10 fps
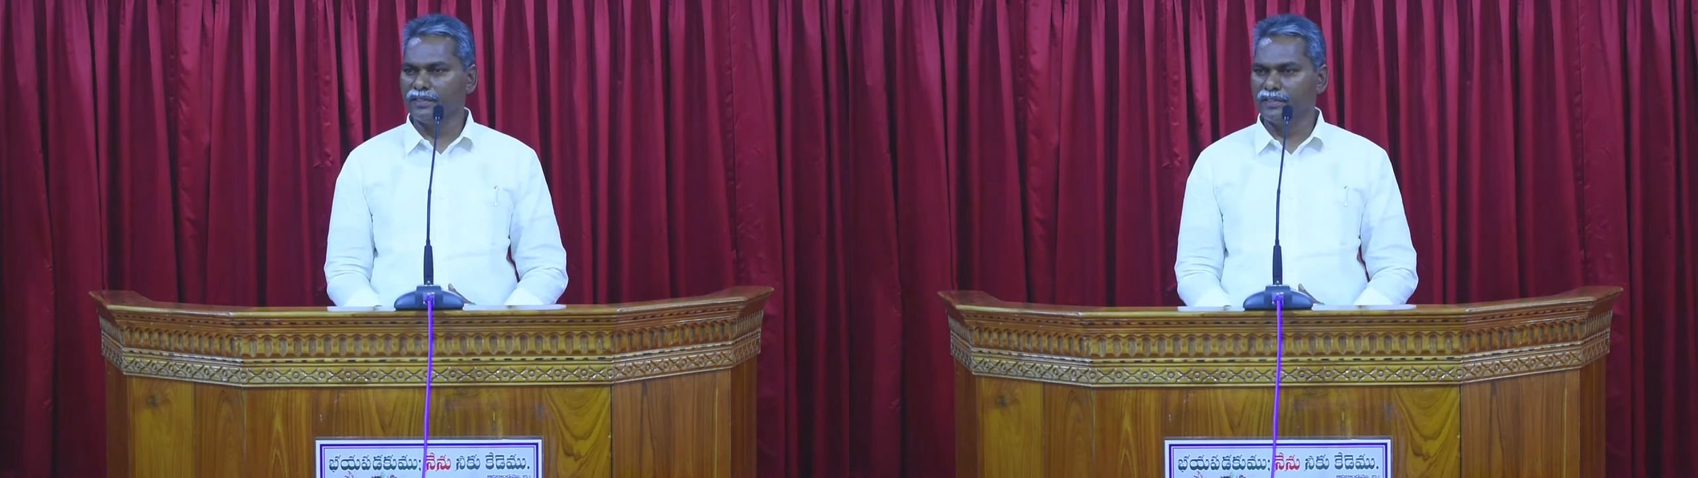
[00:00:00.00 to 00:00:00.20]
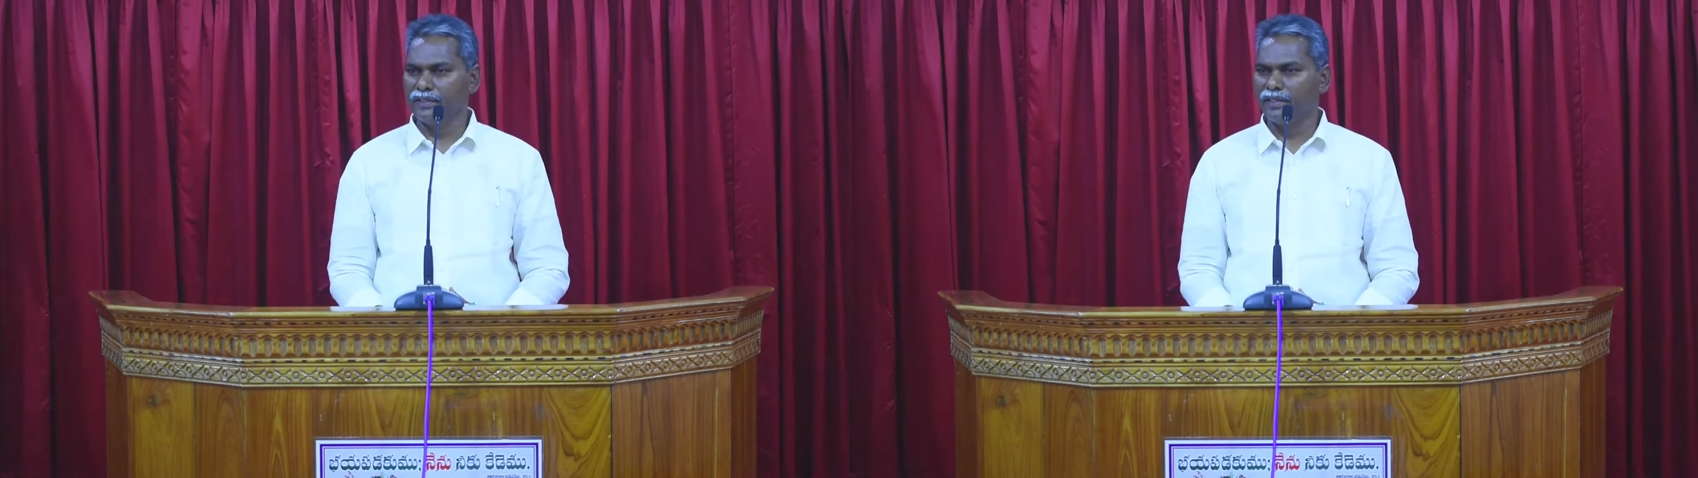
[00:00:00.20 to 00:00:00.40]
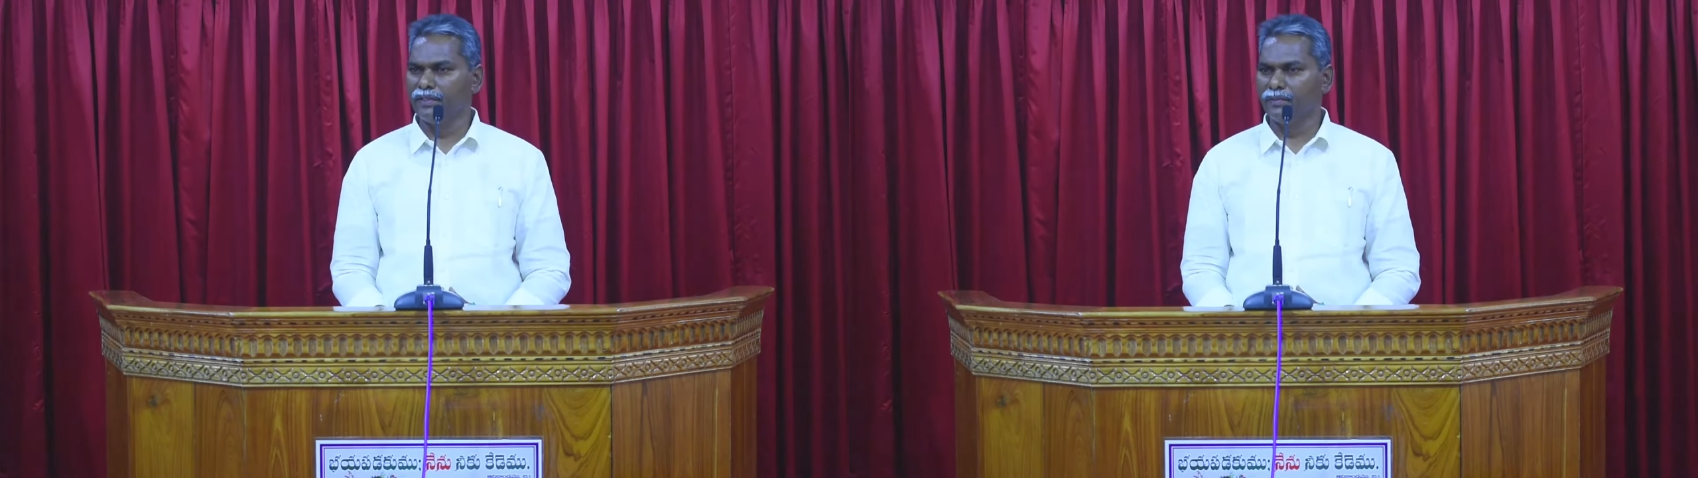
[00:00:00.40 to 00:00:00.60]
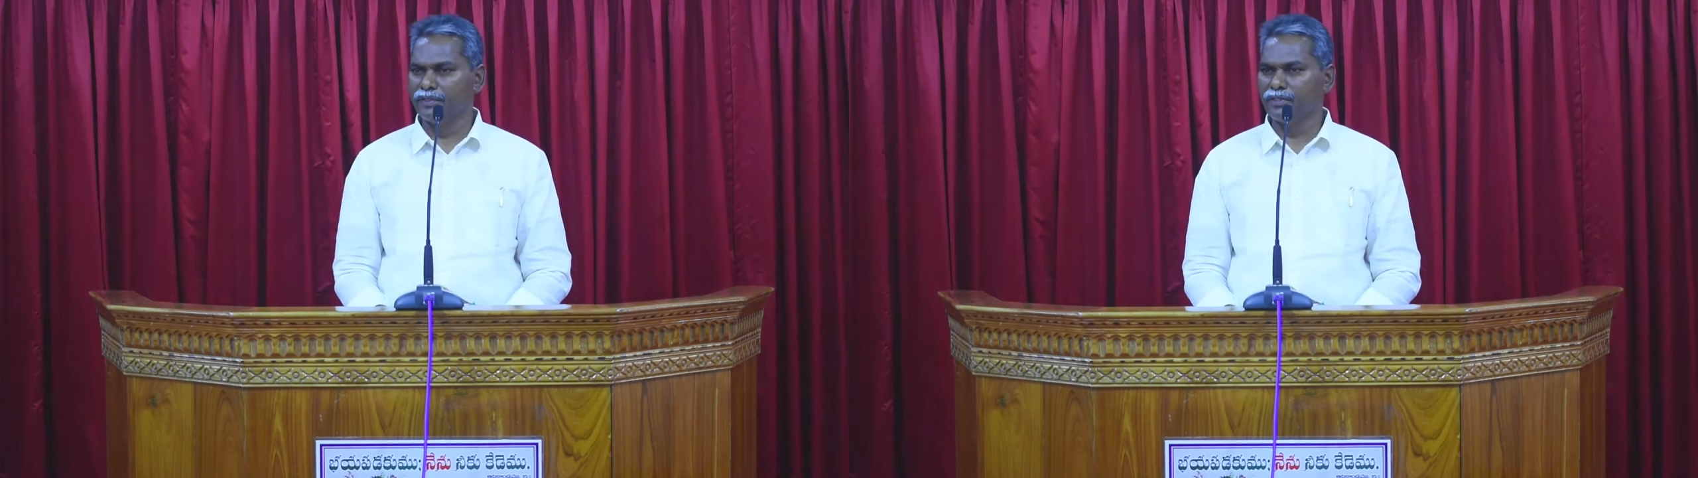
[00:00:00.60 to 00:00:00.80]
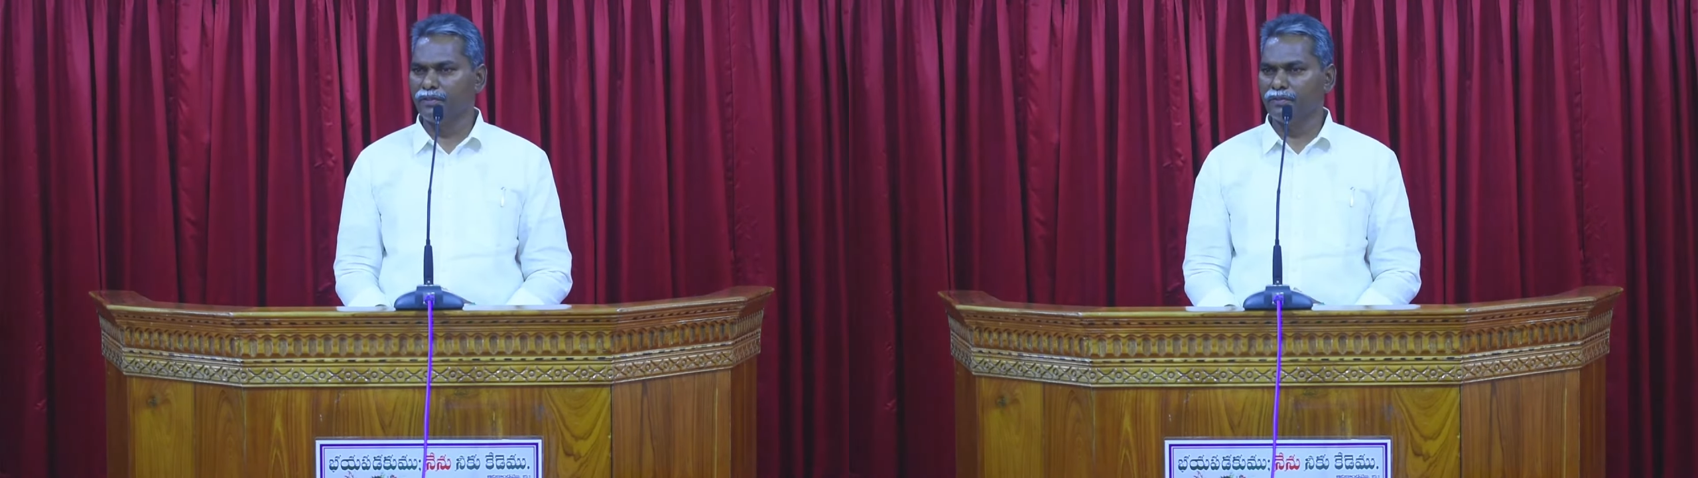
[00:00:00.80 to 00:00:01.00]
అధ్యాయం రెండో
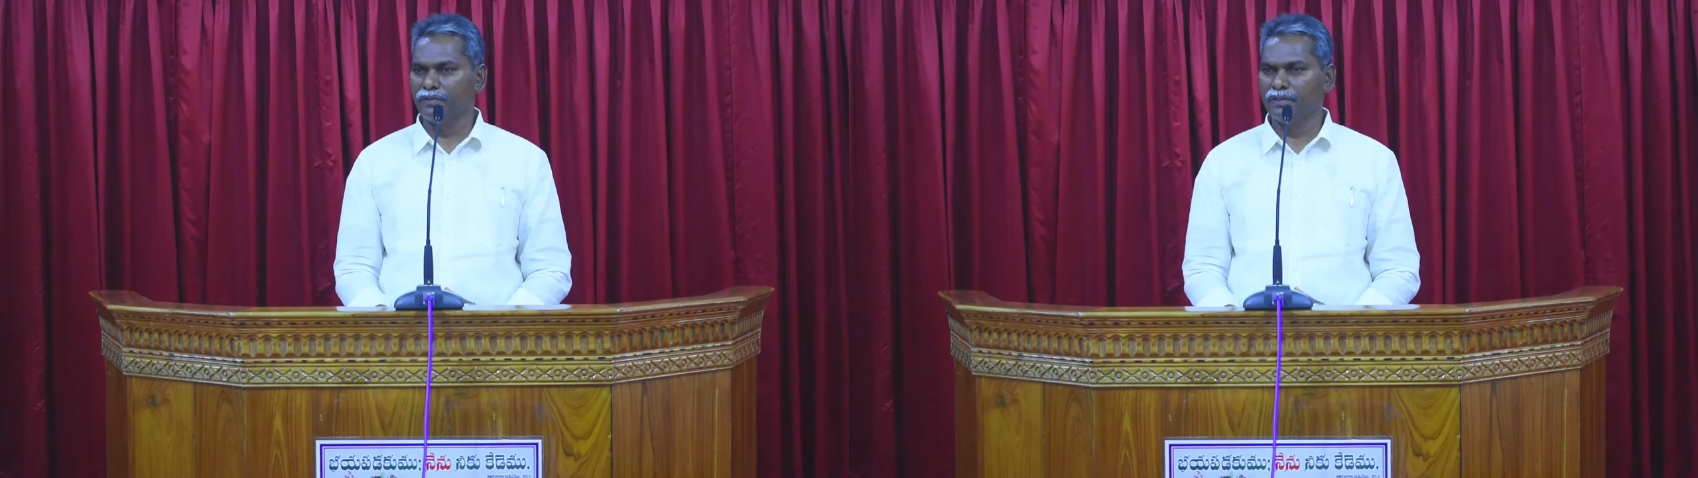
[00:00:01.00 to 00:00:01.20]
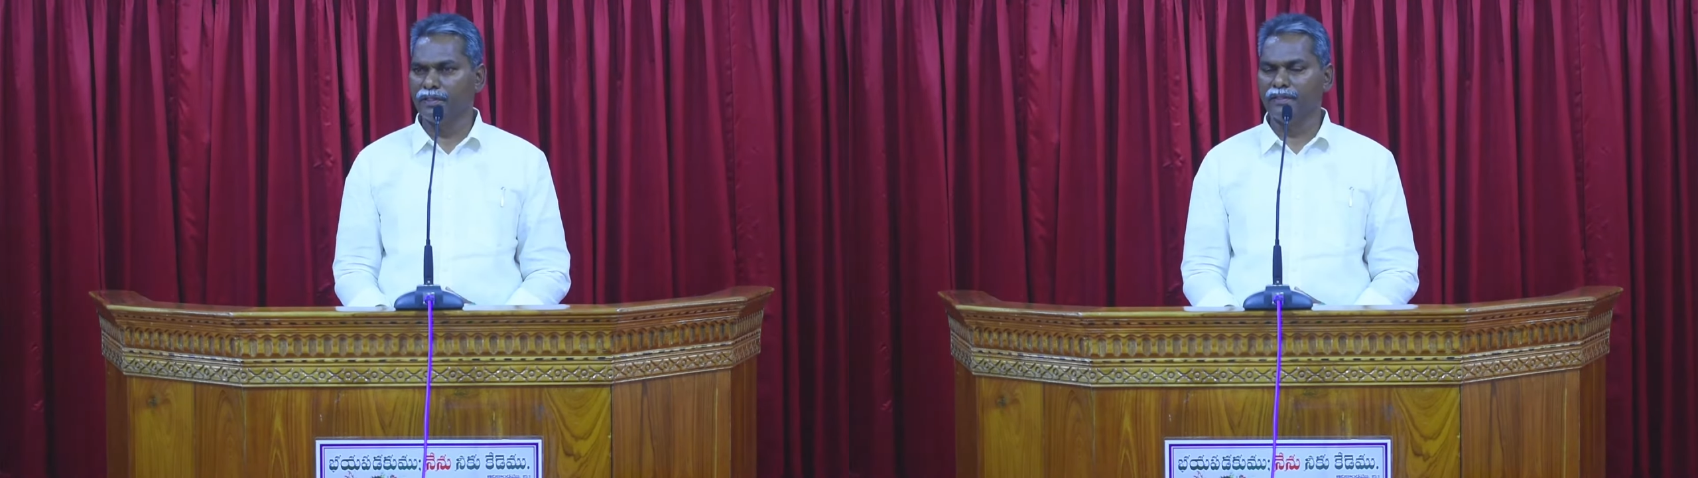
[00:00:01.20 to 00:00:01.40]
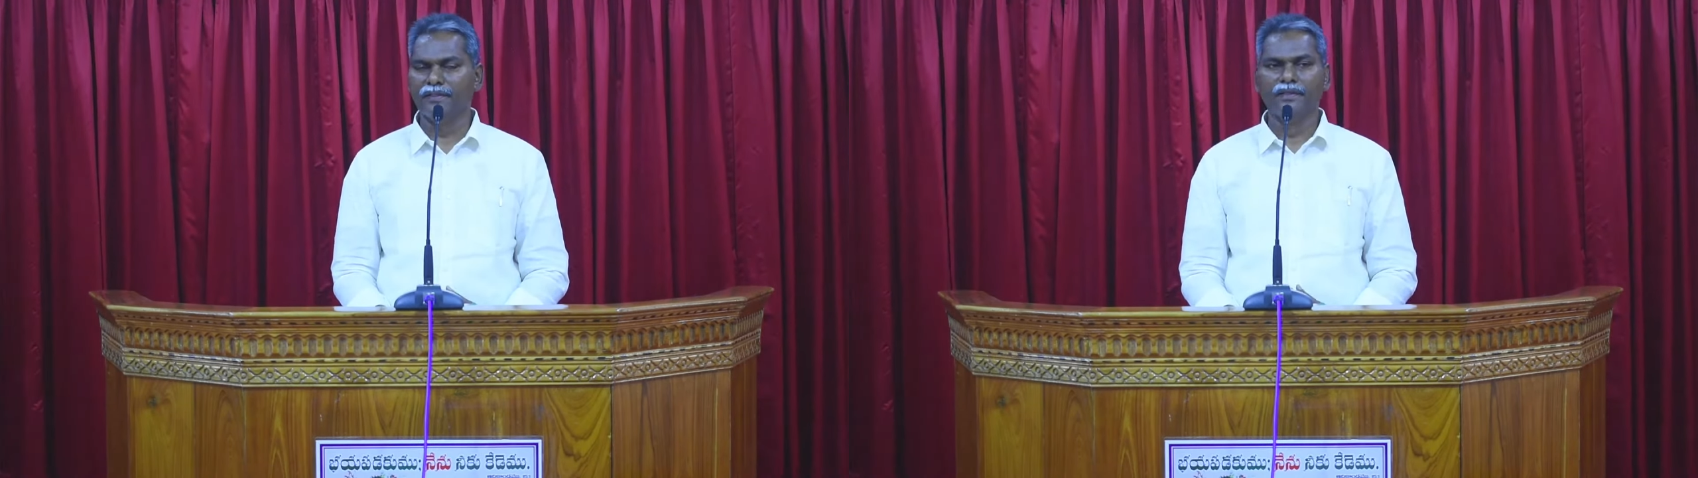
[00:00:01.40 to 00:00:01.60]
వచనంలో ఉంటుంది